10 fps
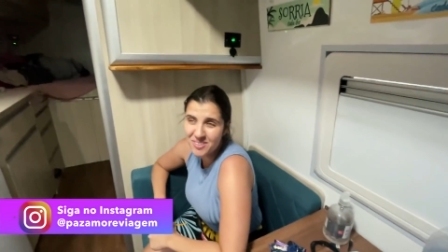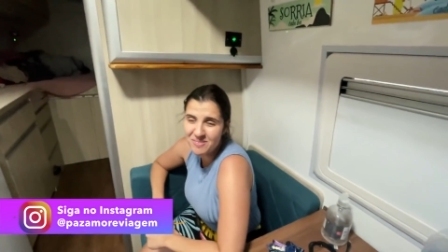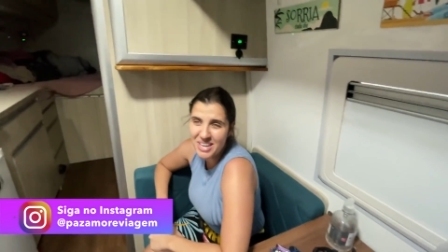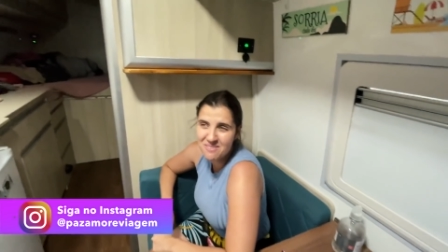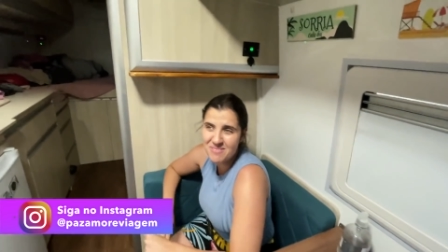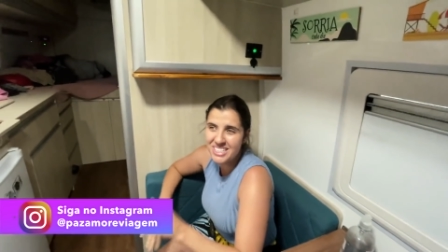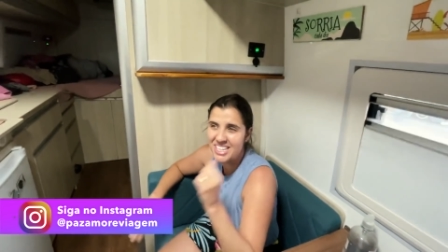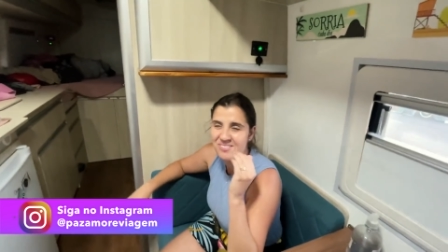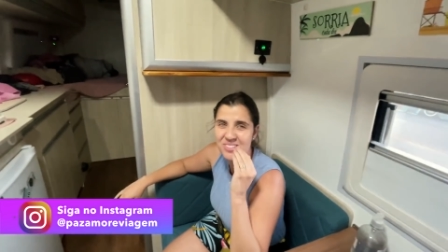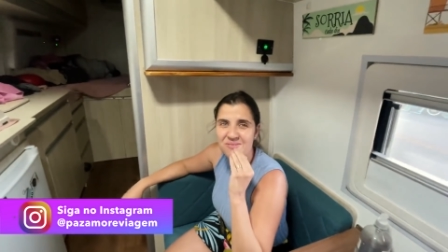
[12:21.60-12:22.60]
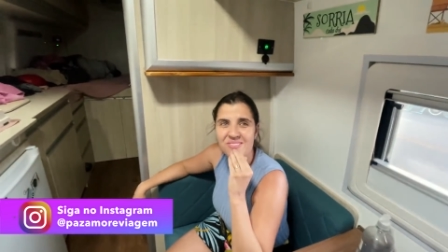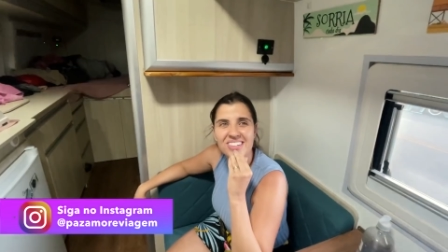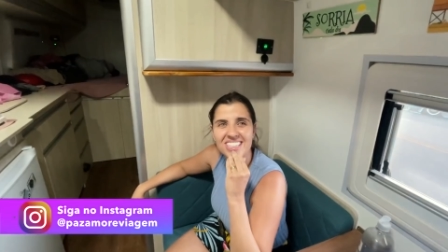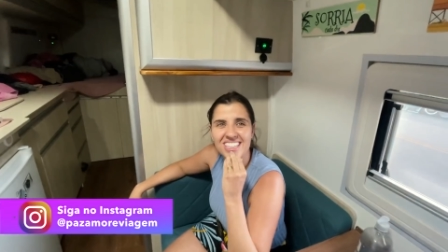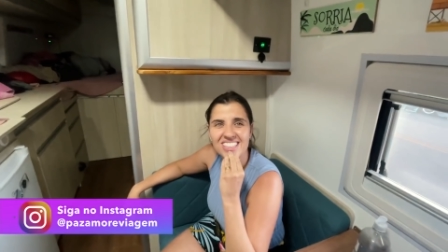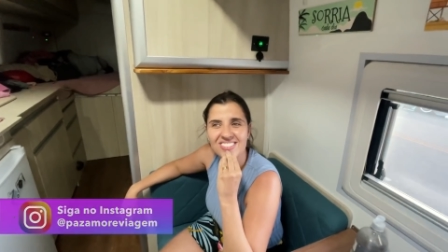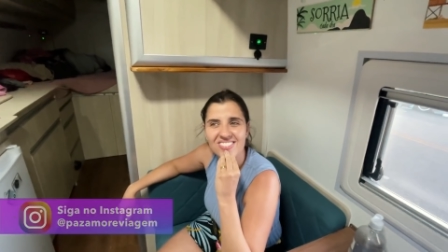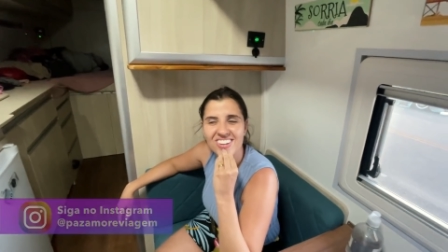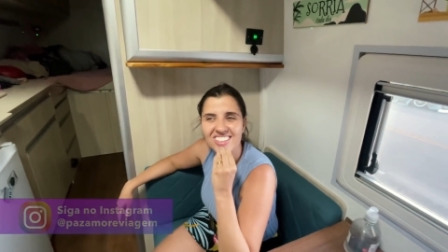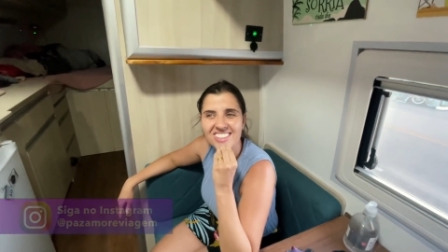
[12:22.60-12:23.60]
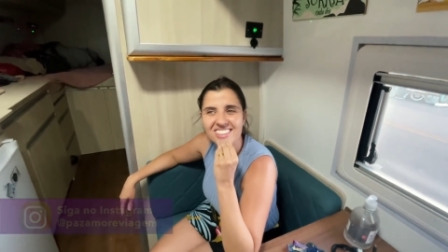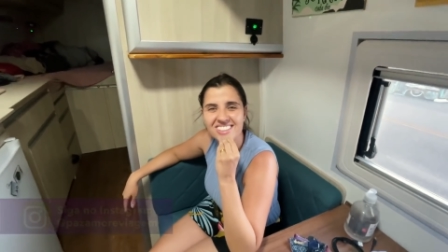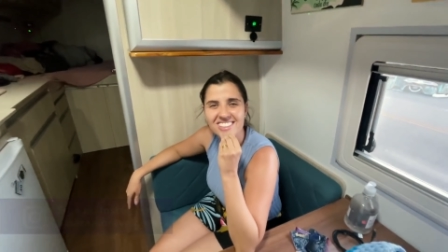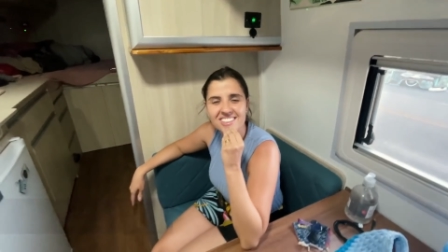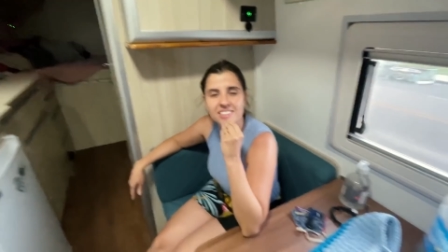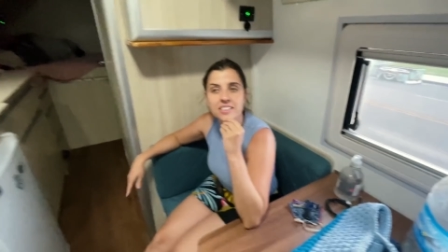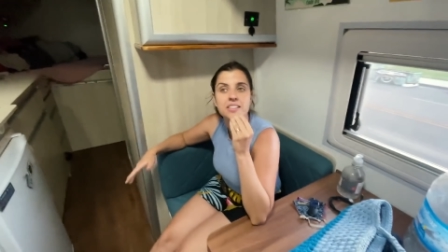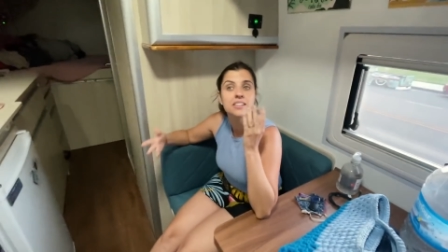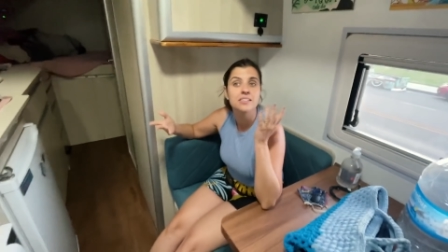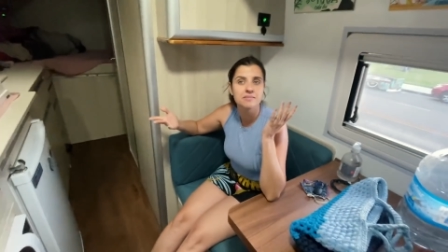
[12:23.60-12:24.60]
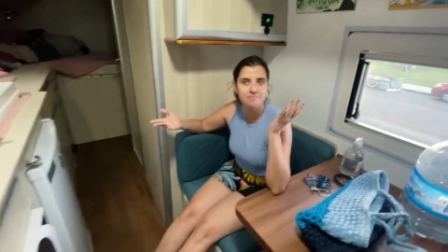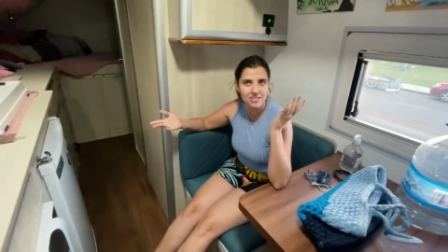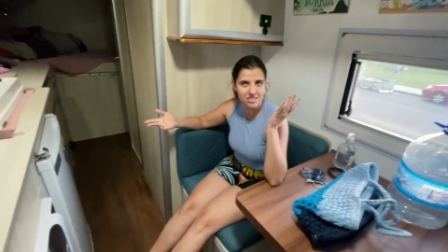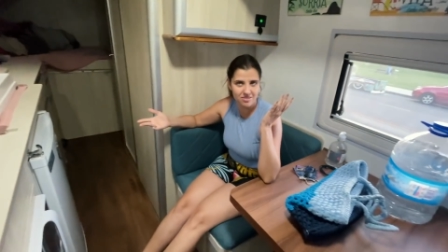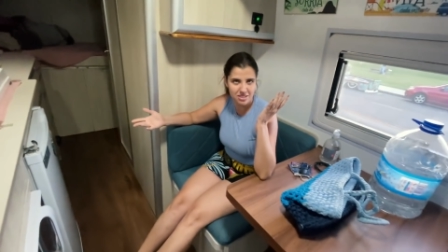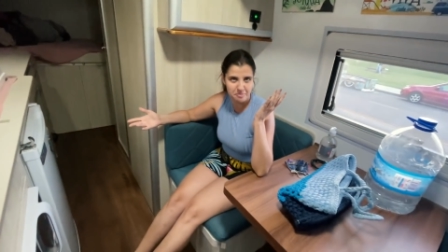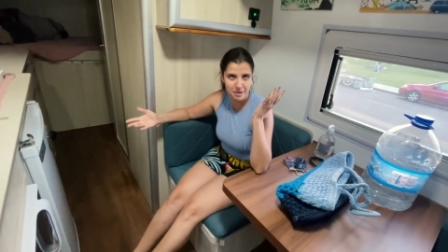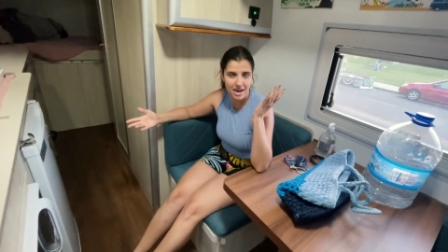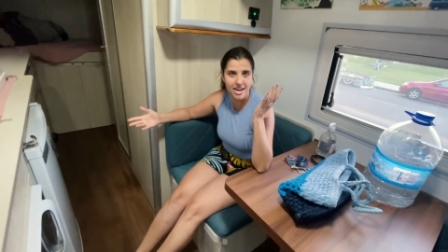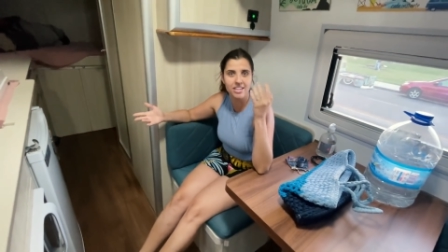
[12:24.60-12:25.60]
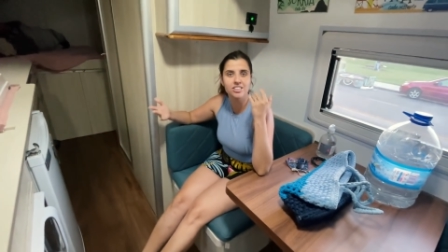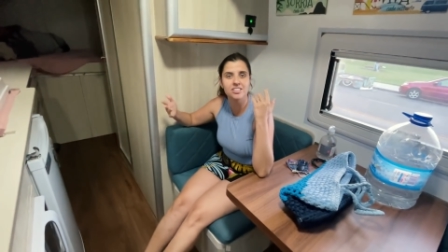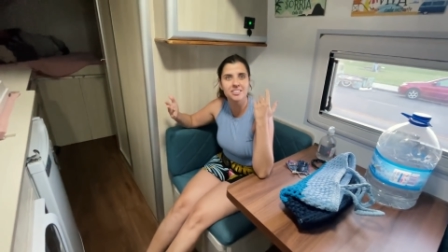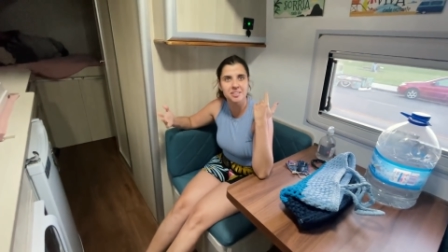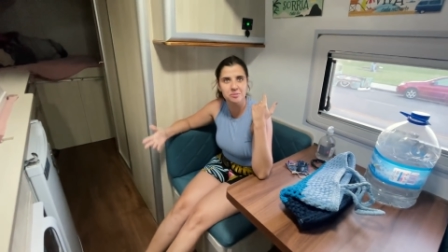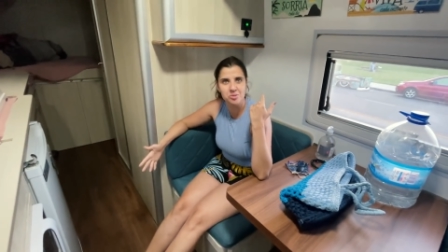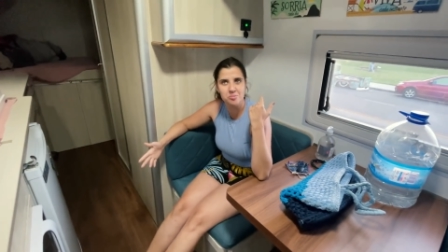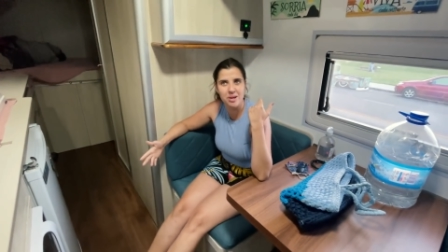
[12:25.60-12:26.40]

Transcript: também, perdemos muitas fotos. Mas faz é. parte, estamos